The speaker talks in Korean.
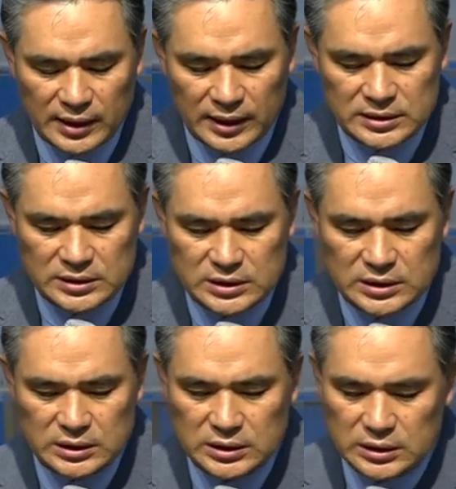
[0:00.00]

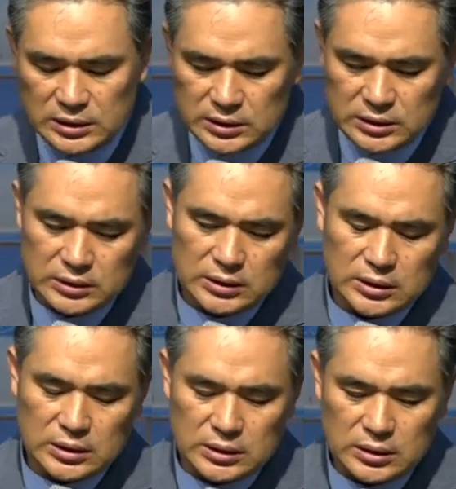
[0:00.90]
탄식을
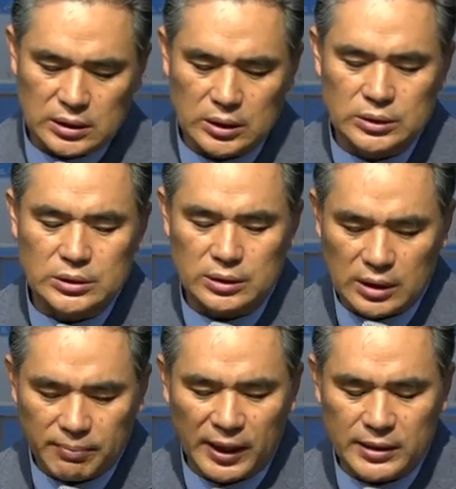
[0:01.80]

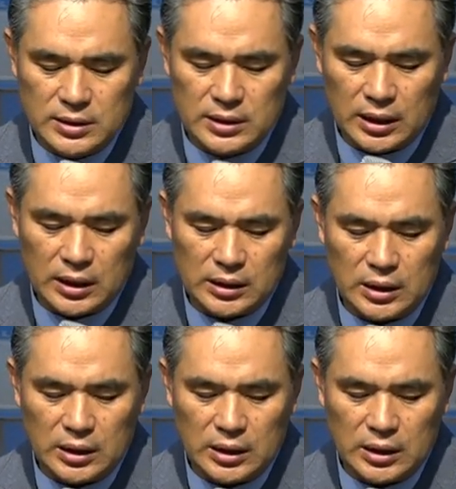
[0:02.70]
어떻게 받느냐.